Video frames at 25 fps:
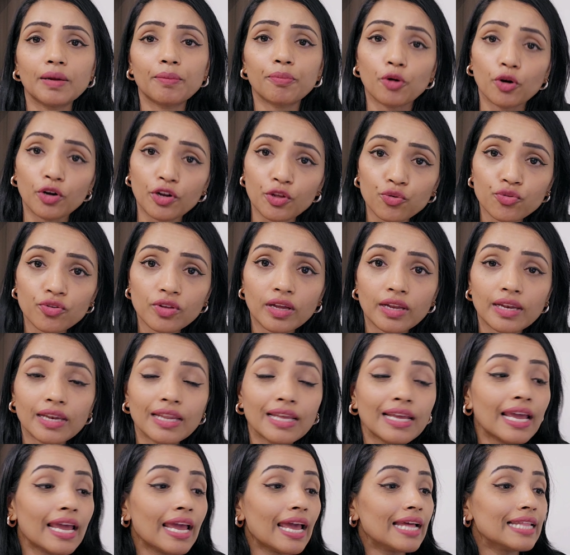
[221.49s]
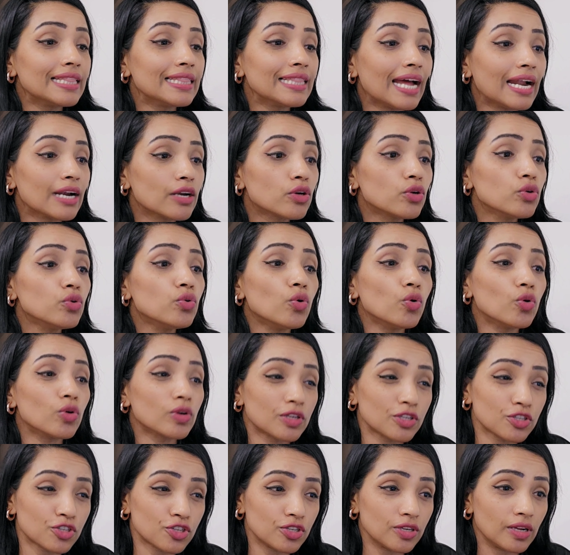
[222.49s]
प्रोड्यूस करनी है एंड दैट टू
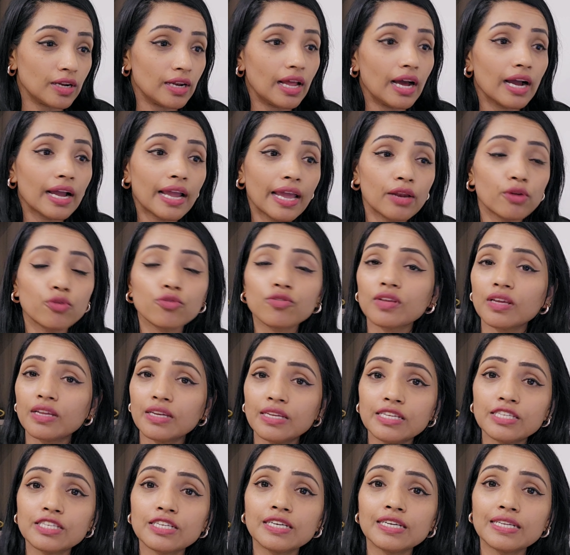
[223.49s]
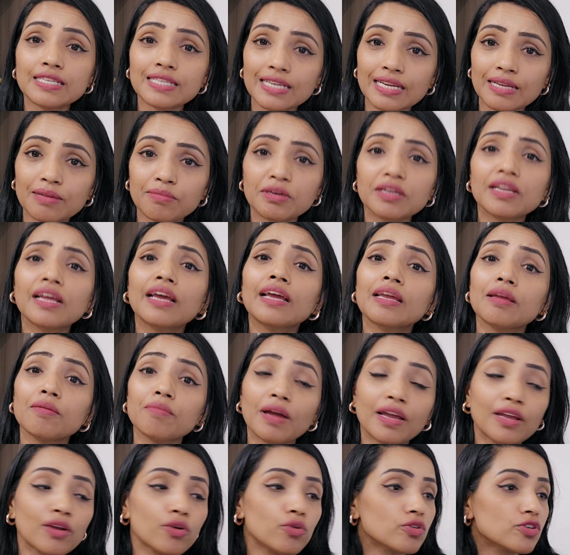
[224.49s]
ओरिजिनल अगेन उसके नीचे डिस्क्लेमर है कि
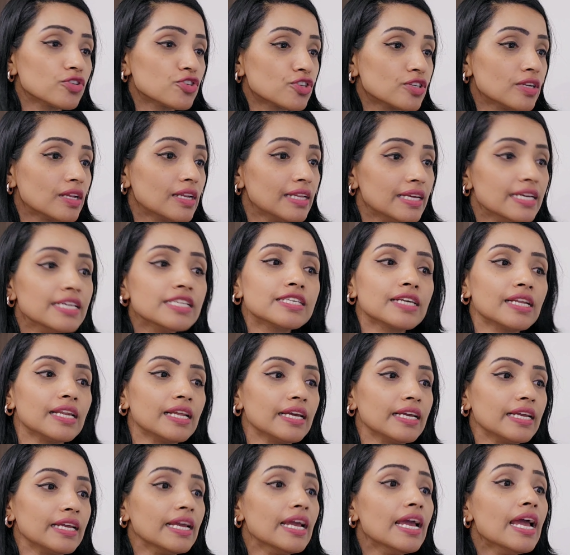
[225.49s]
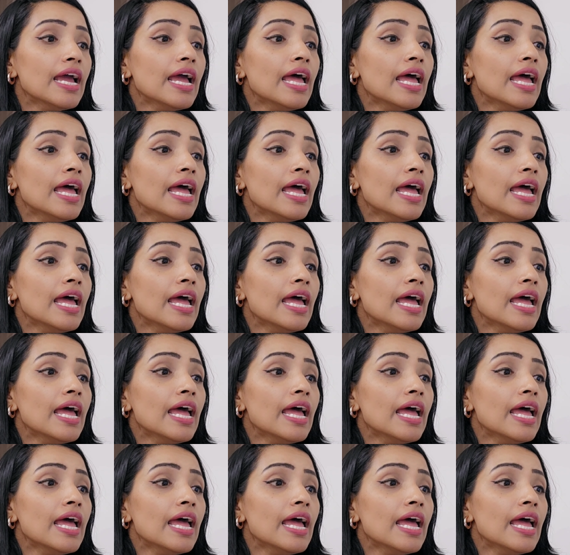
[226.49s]
भाई ओरिजिनल ही चलेगी